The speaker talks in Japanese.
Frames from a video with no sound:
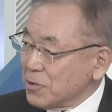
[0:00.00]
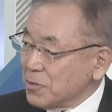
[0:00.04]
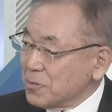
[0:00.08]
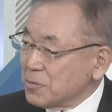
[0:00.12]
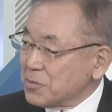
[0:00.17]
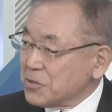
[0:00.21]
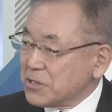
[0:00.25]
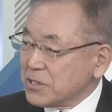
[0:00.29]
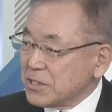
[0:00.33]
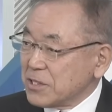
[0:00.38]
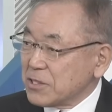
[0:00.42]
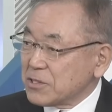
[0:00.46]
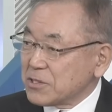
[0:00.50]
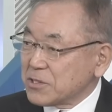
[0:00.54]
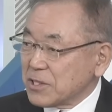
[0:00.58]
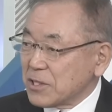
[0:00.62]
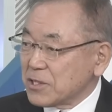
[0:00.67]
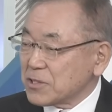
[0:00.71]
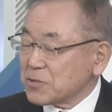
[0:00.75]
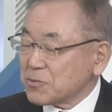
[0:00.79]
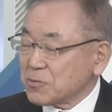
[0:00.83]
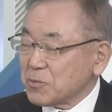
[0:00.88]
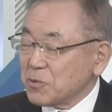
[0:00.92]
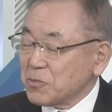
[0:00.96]

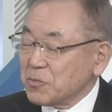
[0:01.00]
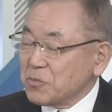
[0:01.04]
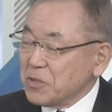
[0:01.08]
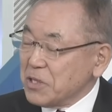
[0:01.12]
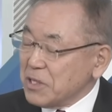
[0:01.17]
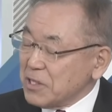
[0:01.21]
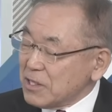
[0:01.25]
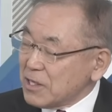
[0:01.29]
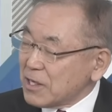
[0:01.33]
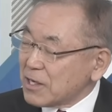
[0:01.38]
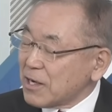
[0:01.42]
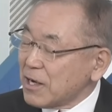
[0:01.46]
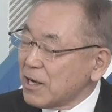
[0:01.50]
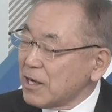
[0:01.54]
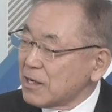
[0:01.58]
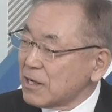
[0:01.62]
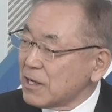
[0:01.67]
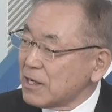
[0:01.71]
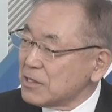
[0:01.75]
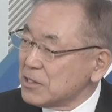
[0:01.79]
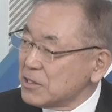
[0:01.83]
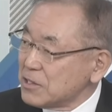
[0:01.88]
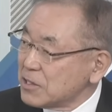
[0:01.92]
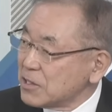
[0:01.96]
ビジネスチャンスもみんな海
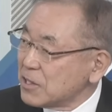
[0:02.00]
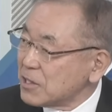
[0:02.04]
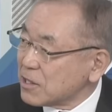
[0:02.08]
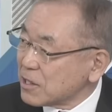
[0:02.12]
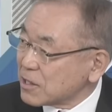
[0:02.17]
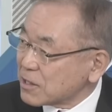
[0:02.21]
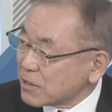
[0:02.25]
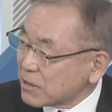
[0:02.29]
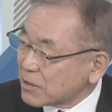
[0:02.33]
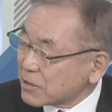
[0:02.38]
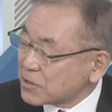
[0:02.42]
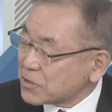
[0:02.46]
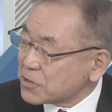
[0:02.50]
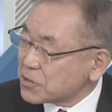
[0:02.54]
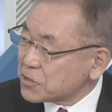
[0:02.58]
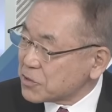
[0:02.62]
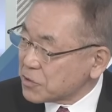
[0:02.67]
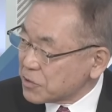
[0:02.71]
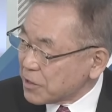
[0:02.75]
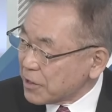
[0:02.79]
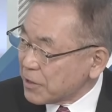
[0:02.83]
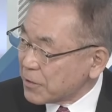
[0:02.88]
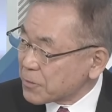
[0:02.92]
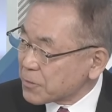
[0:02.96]
外に逃げていったわけです
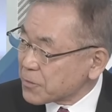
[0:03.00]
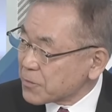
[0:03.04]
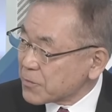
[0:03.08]
よね。